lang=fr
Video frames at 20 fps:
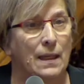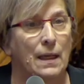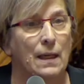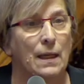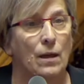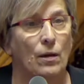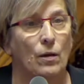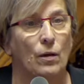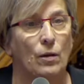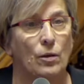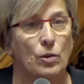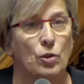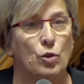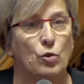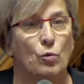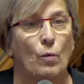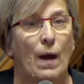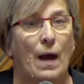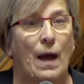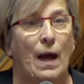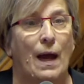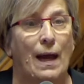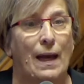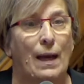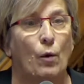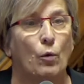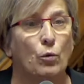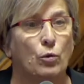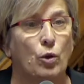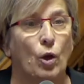qui euh, soit à
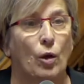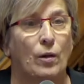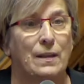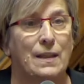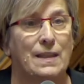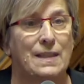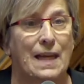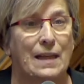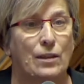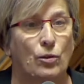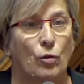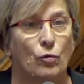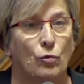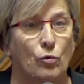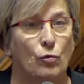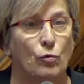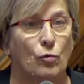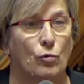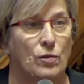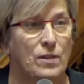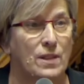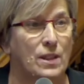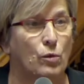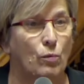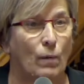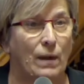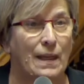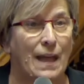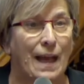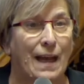la hauteur des attentes de nos
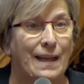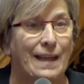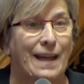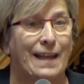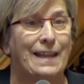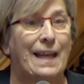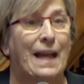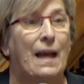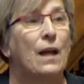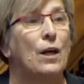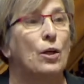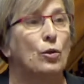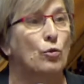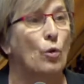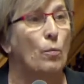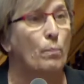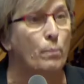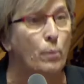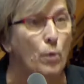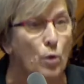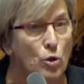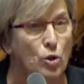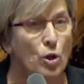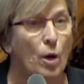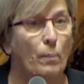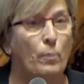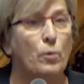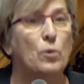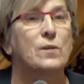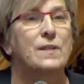concitoyens, car il y a de plus
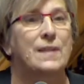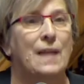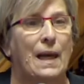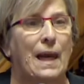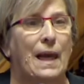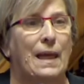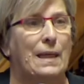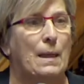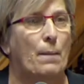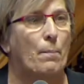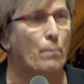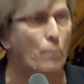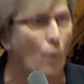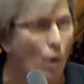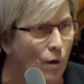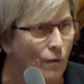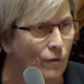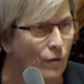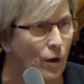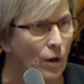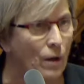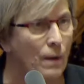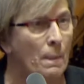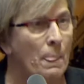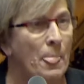en plus de salariés pauvres.